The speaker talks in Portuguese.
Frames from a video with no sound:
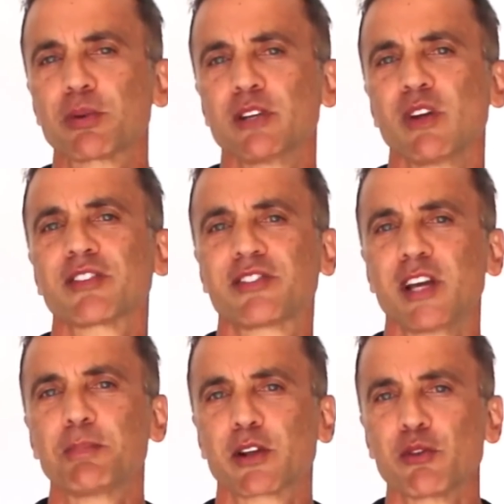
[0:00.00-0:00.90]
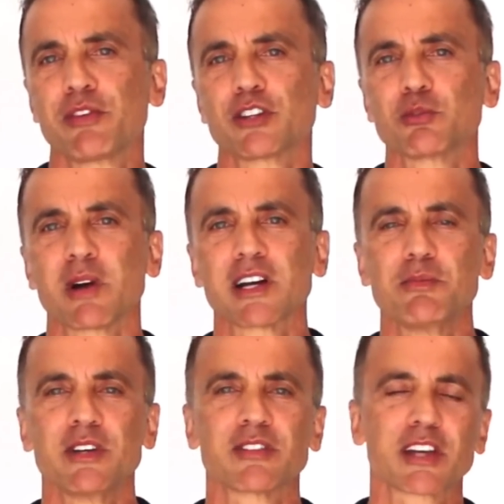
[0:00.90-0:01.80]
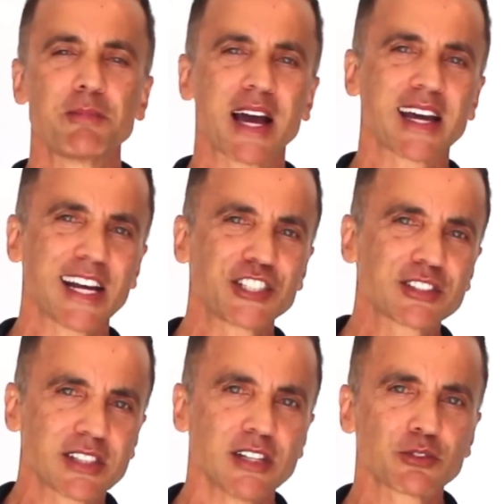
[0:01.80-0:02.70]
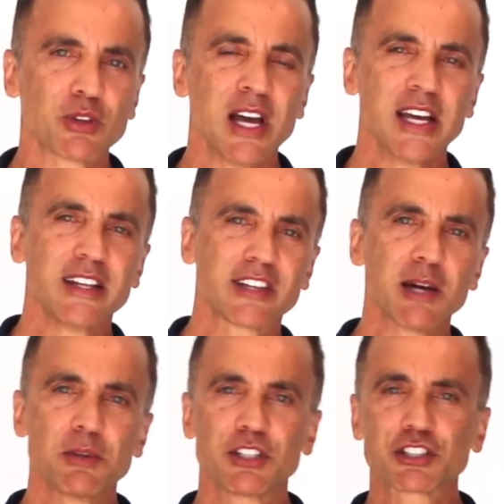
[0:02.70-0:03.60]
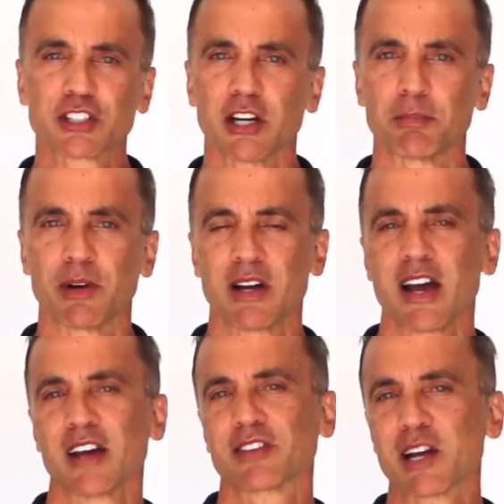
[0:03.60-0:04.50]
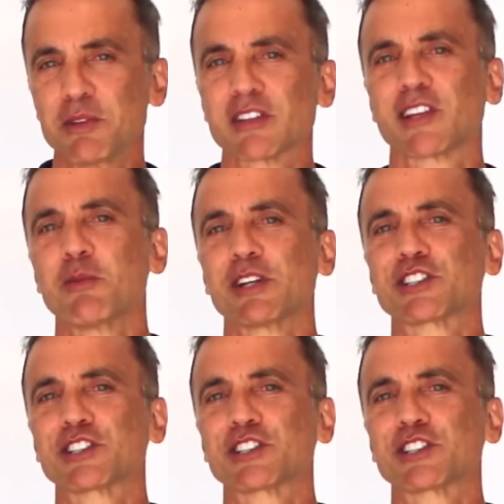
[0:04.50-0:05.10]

porque não é sempre que eu vejo uma camisa camisa que me agrade tanto em termos de estampa. Essa camisa tem uma